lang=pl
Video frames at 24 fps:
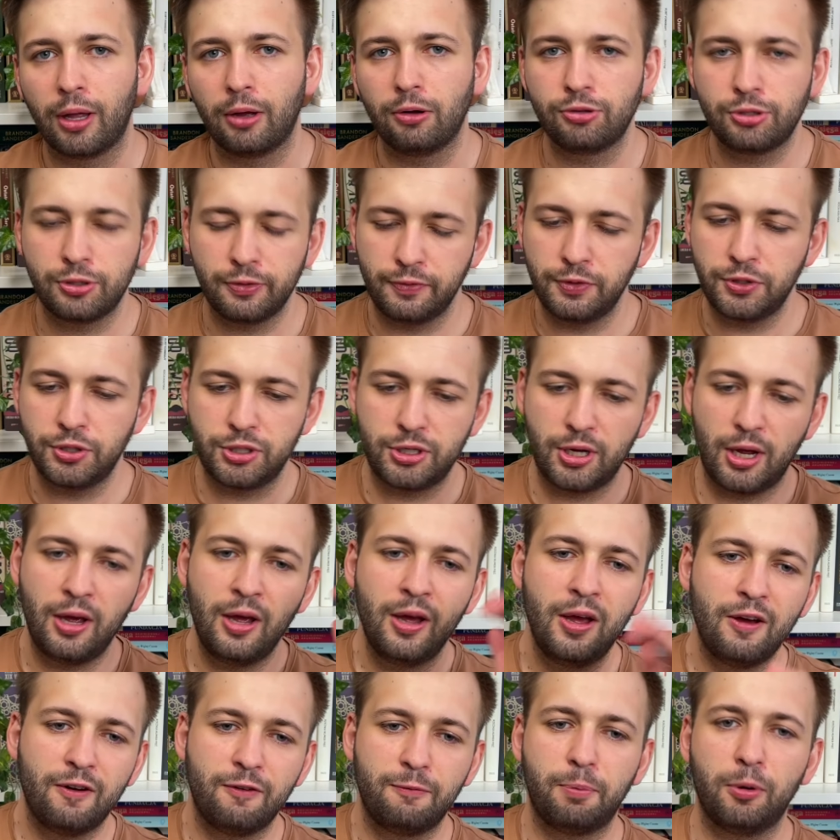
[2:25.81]
Oczywiście
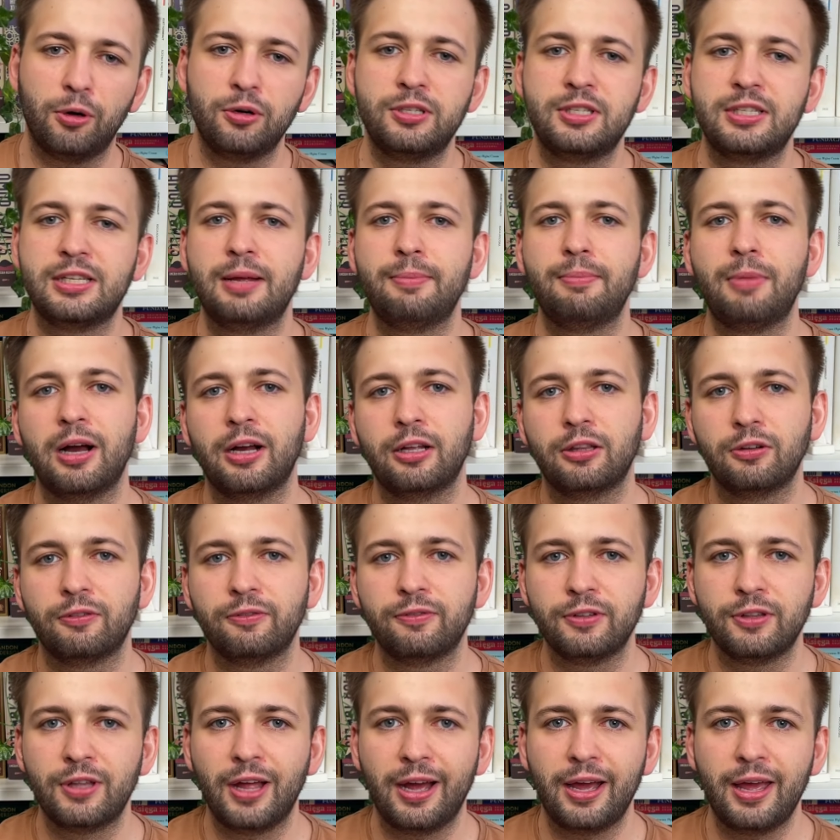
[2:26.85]
w Polsce Mac to
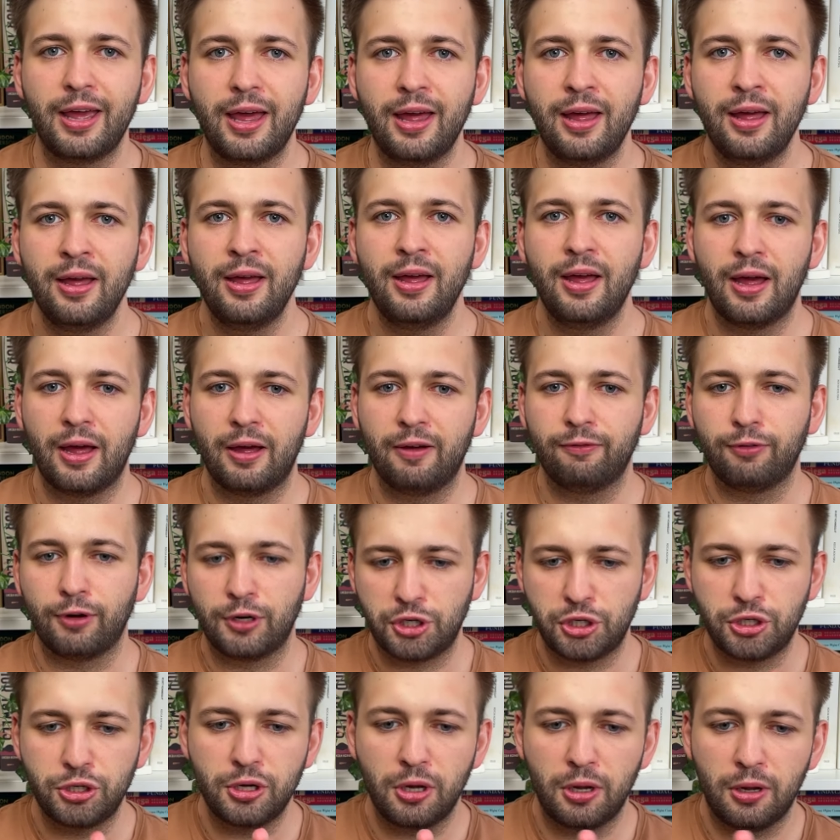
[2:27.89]
wydaje
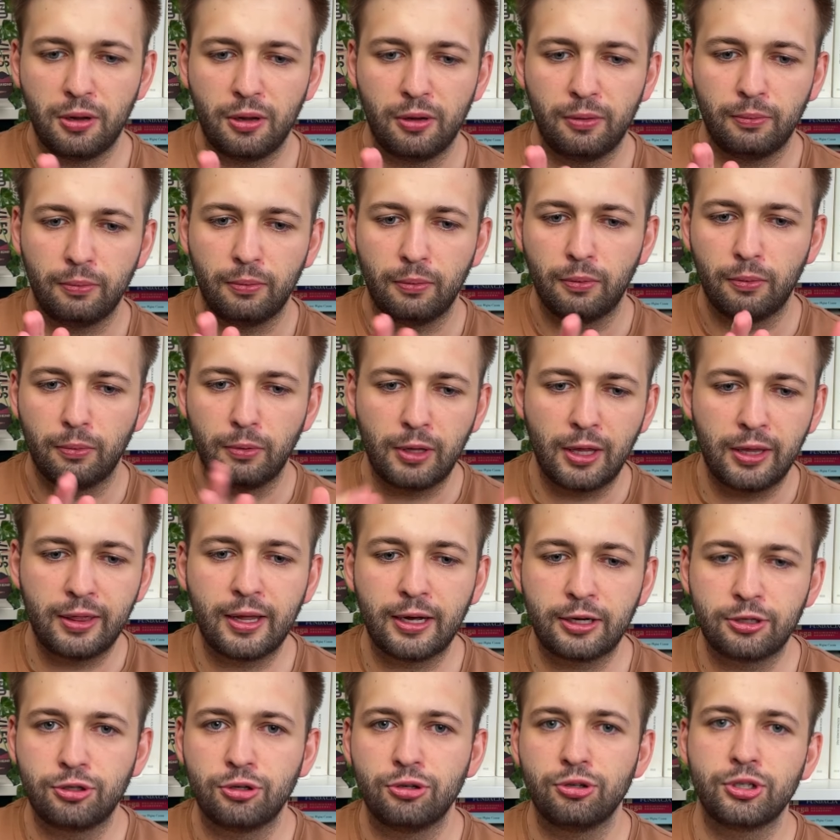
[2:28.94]
właśnie jedna
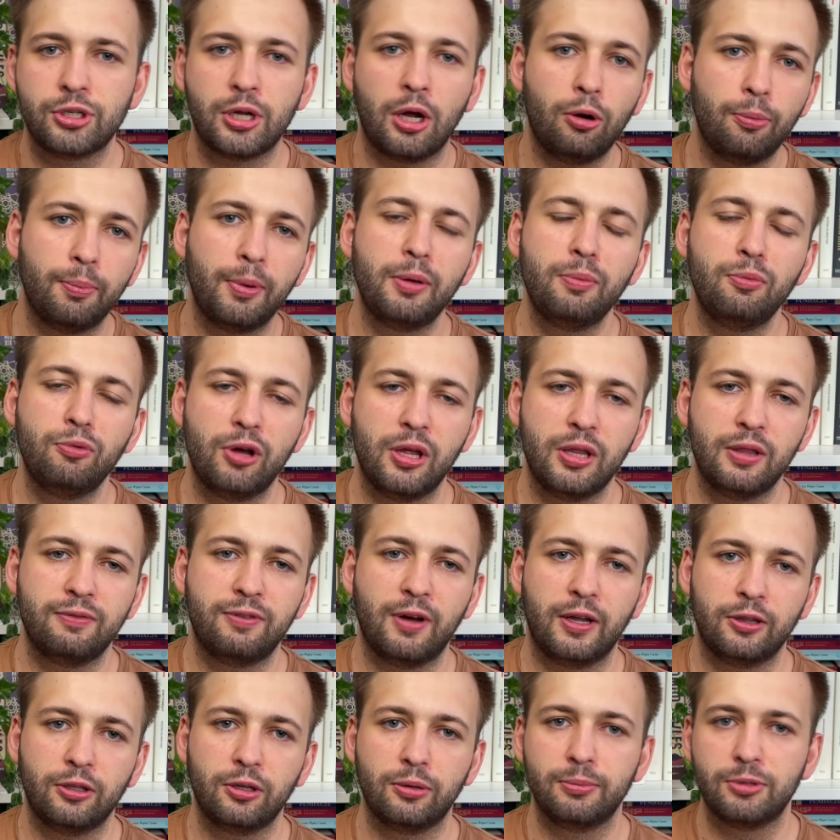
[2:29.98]
książka obejmuje
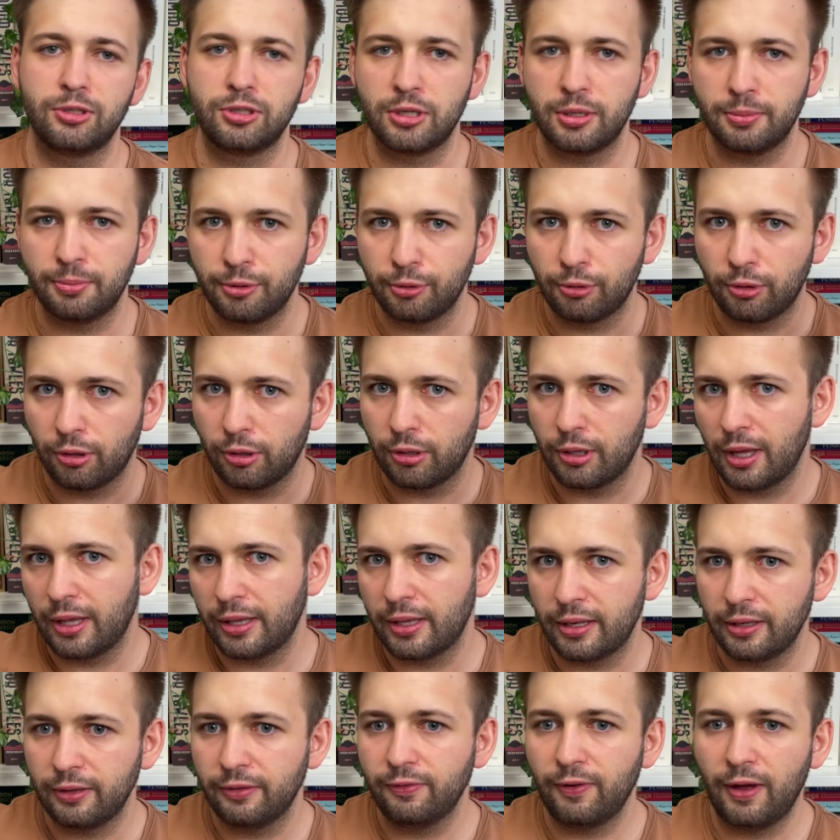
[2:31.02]
dwa tomy, czyli było
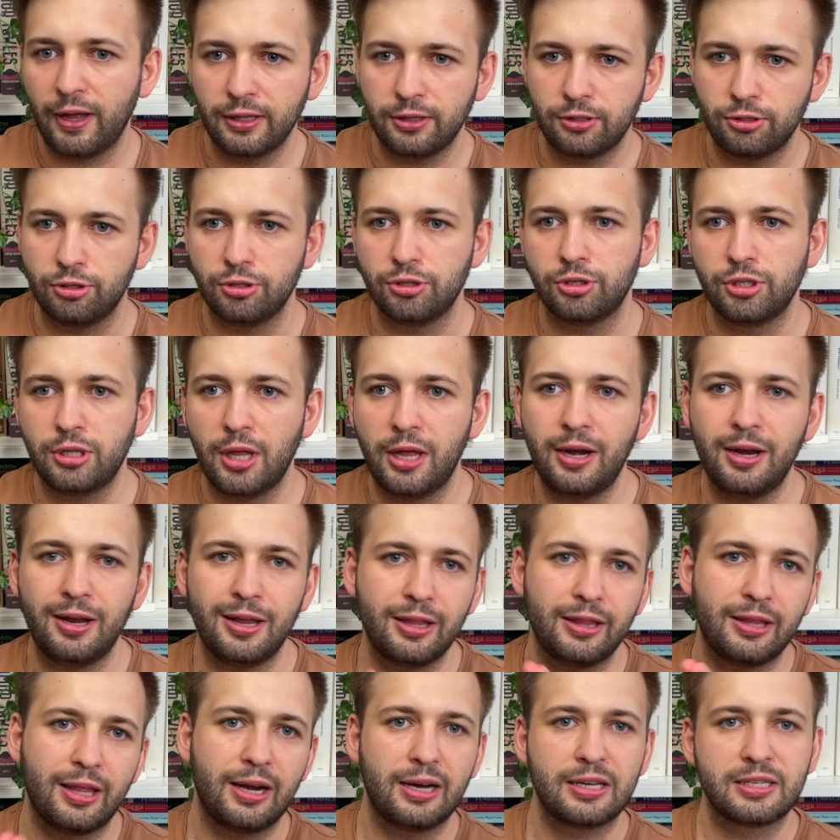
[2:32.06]
1, 2, 3, 4 i
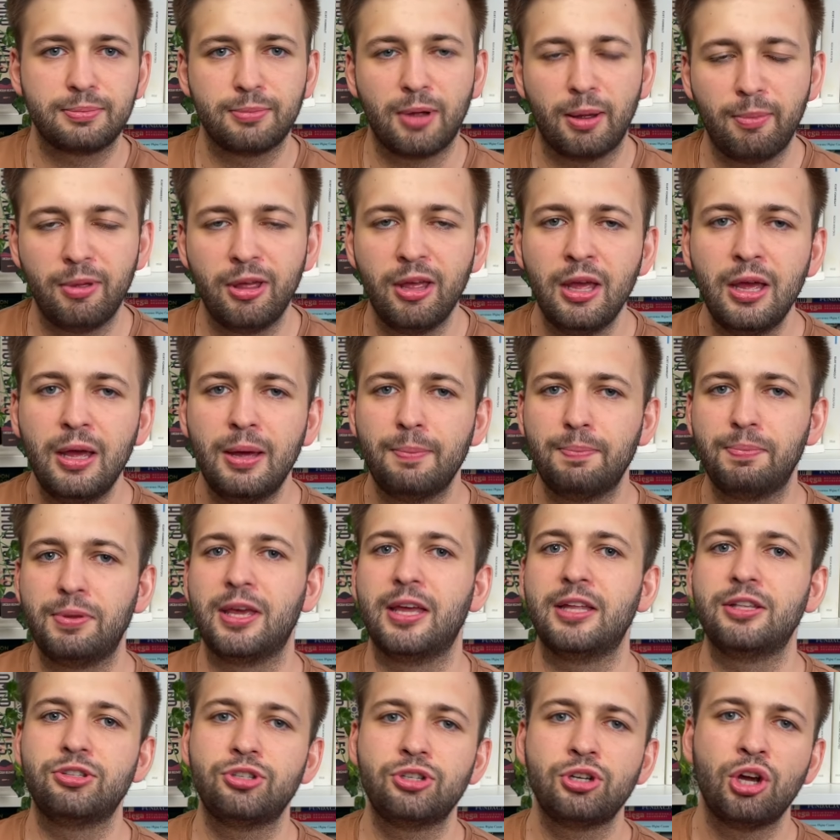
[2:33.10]
teraz mamy
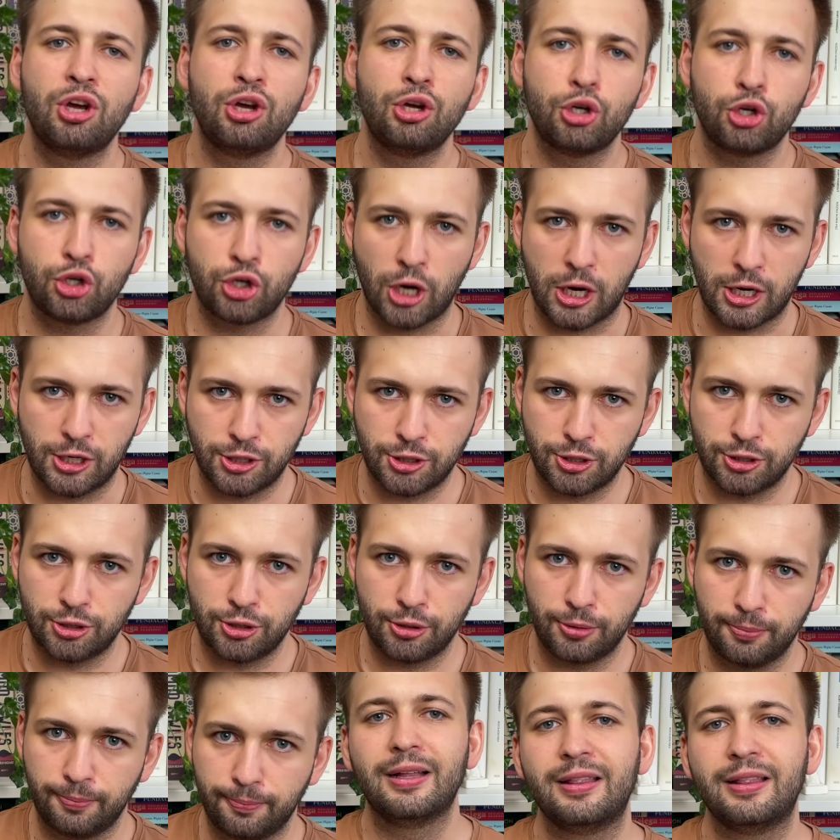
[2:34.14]
5, 6.